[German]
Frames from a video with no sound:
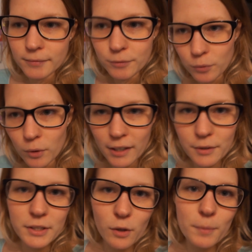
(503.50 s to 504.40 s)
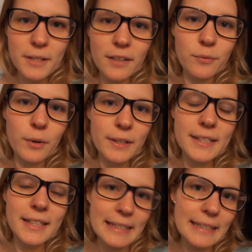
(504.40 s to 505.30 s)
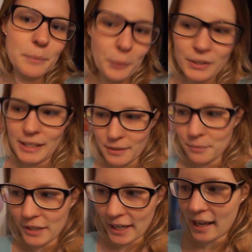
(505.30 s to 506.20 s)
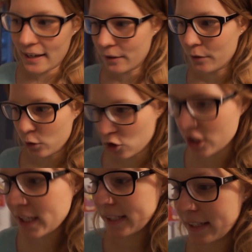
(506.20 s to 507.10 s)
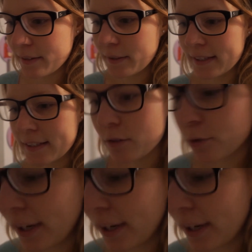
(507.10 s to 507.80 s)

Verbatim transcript: wo natürlich auch bedacht worden ist, dass die Mütter zum Teil halt auch noch stillen. Also das ist schon